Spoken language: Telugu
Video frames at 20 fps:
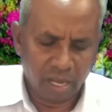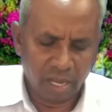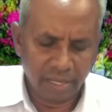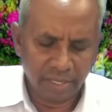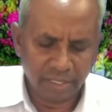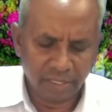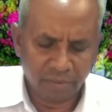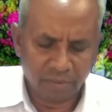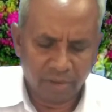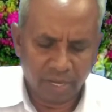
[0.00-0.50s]

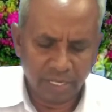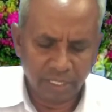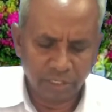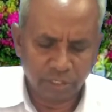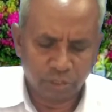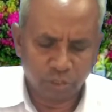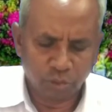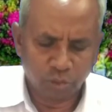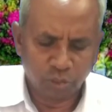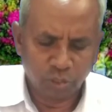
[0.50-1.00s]
ఆయన
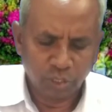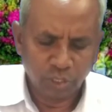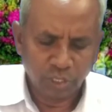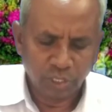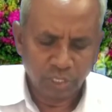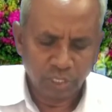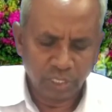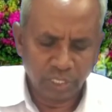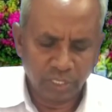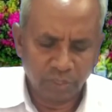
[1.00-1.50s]
వారితో
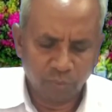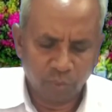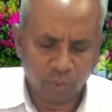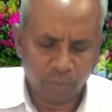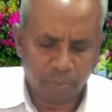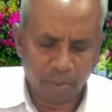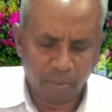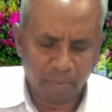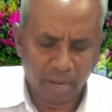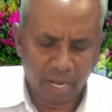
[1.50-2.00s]
ఈ
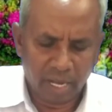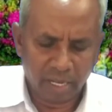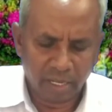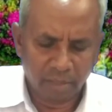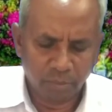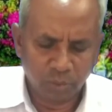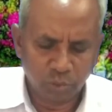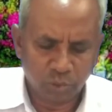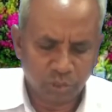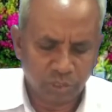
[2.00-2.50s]

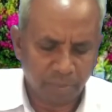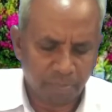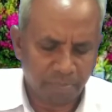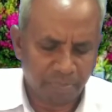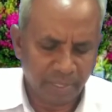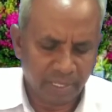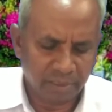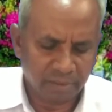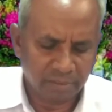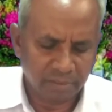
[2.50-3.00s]
ఉపమానము
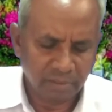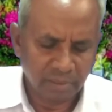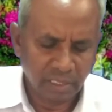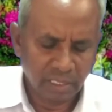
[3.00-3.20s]
చెప్పాను